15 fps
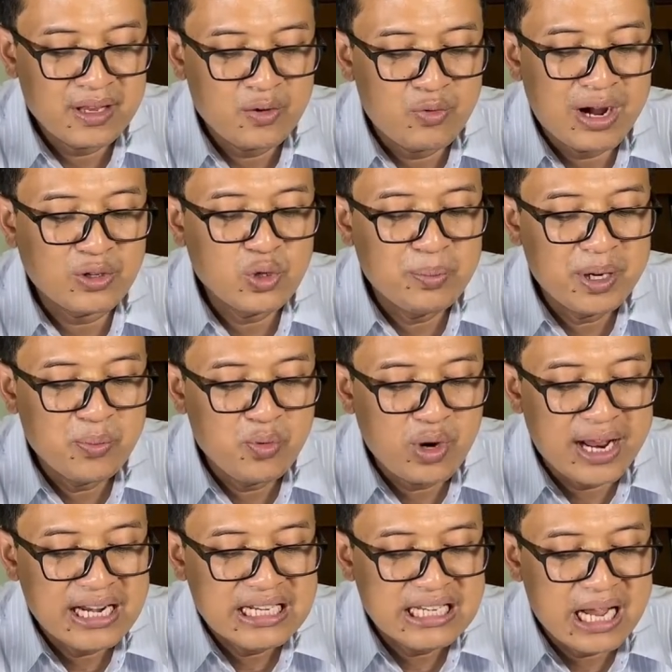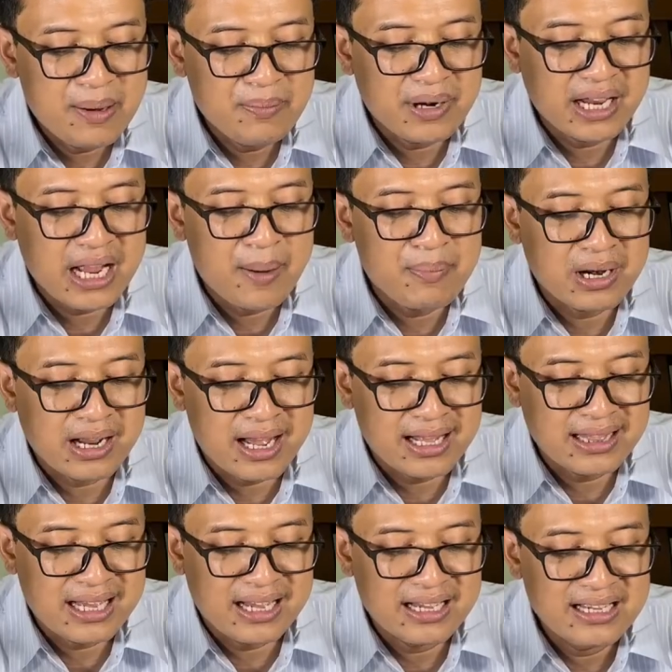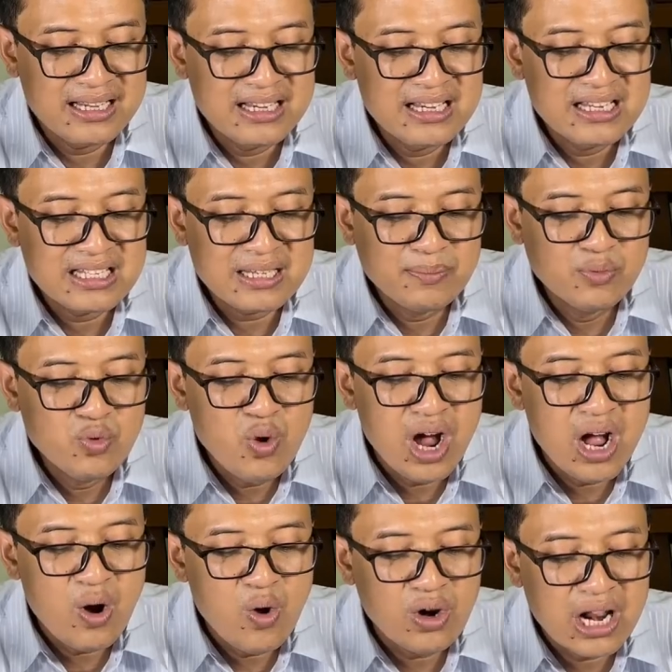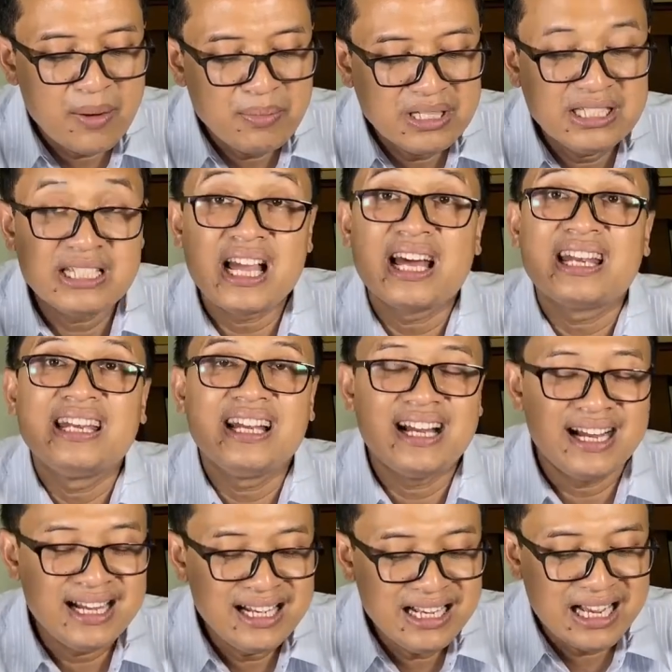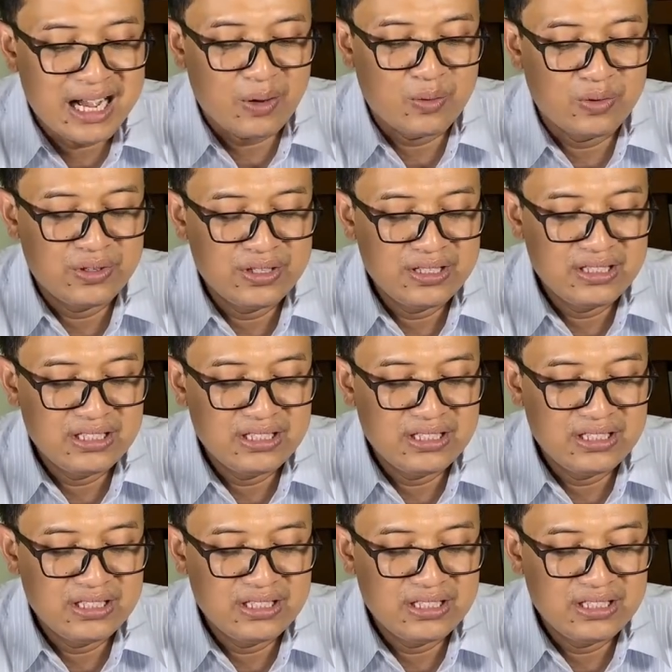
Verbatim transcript: Waktu menemukan dia, mereka berkata, semua orang mencari engkau.